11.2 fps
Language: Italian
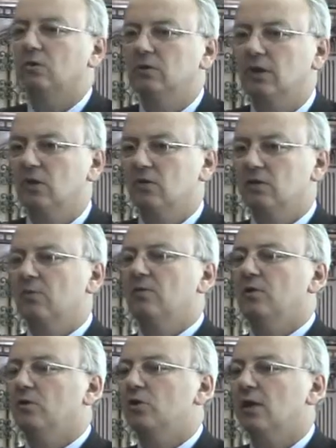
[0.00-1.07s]
della nostra
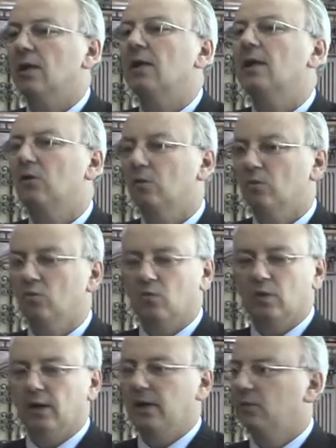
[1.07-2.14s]
provincia
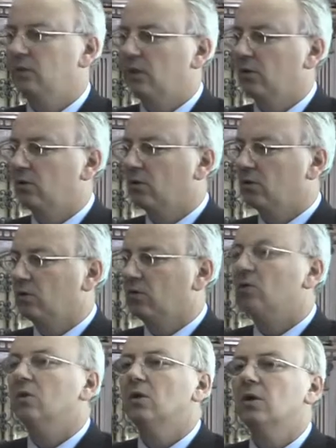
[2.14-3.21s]
comunque è un
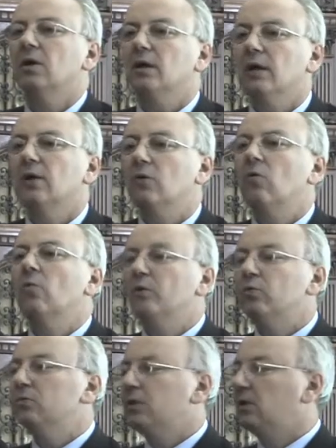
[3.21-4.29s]
territorio che come
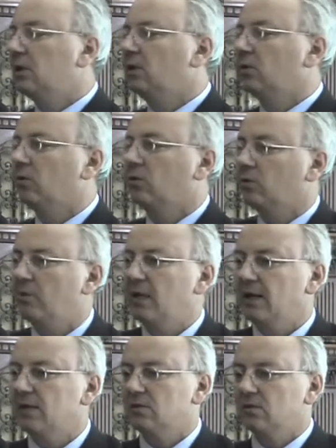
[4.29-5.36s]
tutti i territori ormai
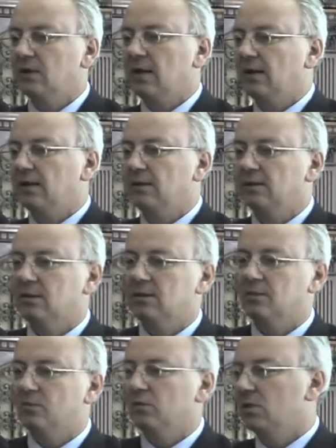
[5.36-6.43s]
nazionali, senza
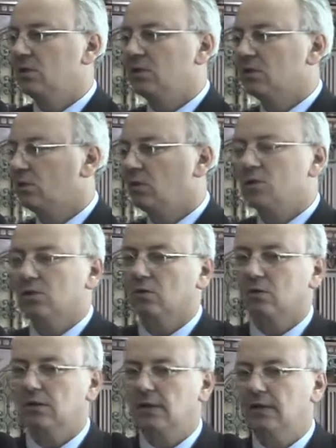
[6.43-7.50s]
più distinzione di
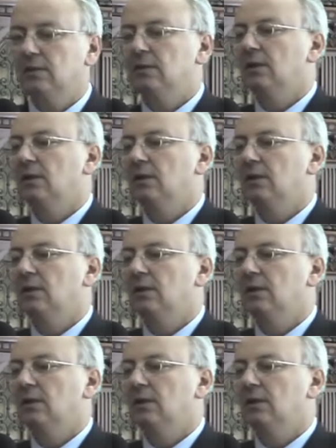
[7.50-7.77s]
sorta,